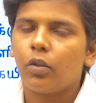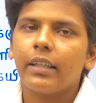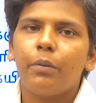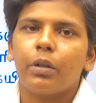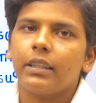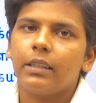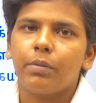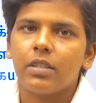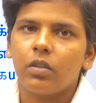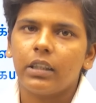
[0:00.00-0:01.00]
தொடங்கப்பட்டது
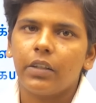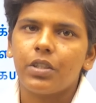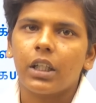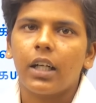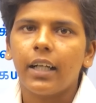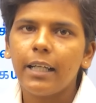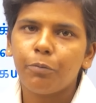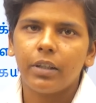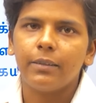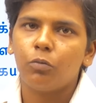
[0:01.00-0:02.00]
அப்படின்னு சொல்லி தெரிவிச்சிருக்காங்க
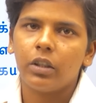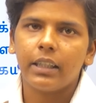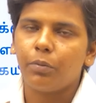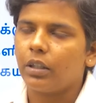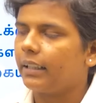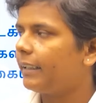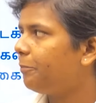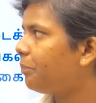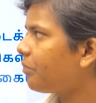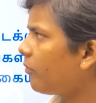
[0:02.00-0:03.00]
இப்போ அது முடிக்கப்பட்டிருக்கு
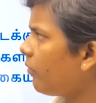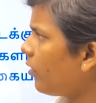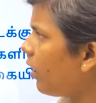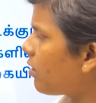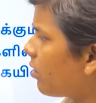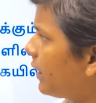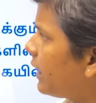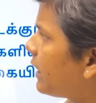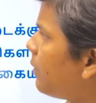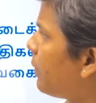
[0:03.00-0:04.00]
ஸோ
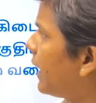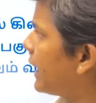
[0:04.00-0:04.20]
இந்த திட்டம்